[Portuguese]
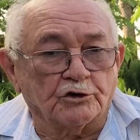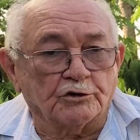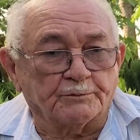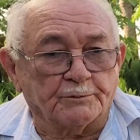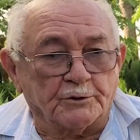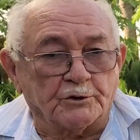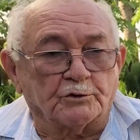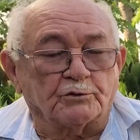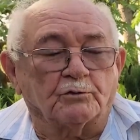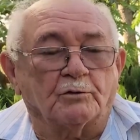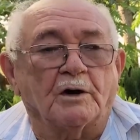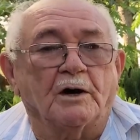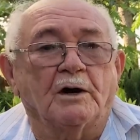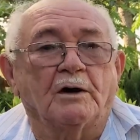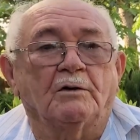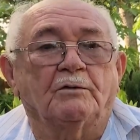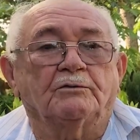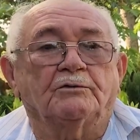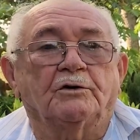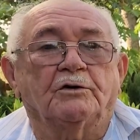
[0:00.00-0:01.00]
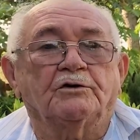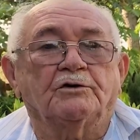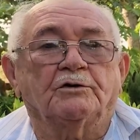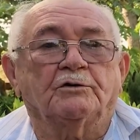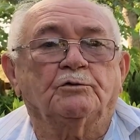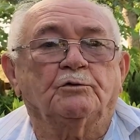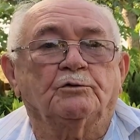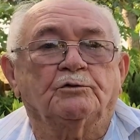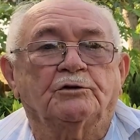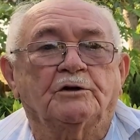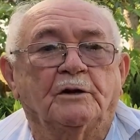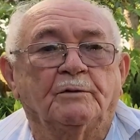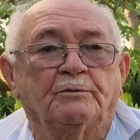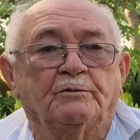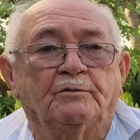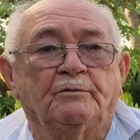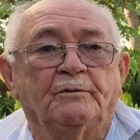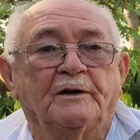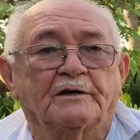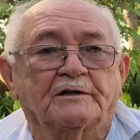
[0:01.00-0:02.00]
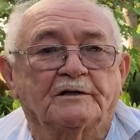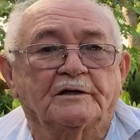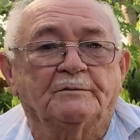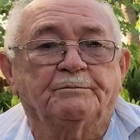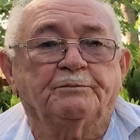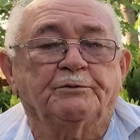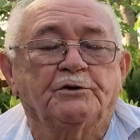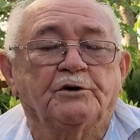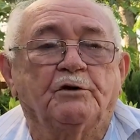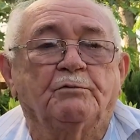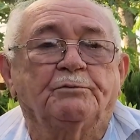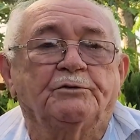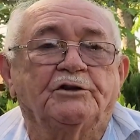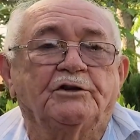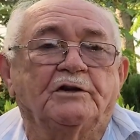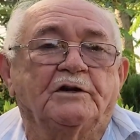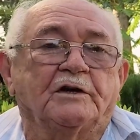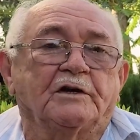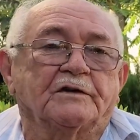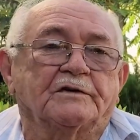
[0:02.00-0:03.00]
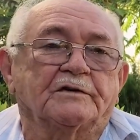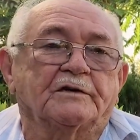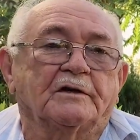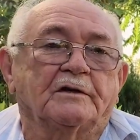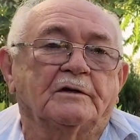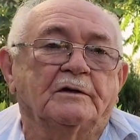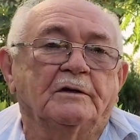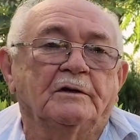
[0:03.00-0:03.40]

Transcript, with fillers: espiritual, nós encontramos começando pela obediência.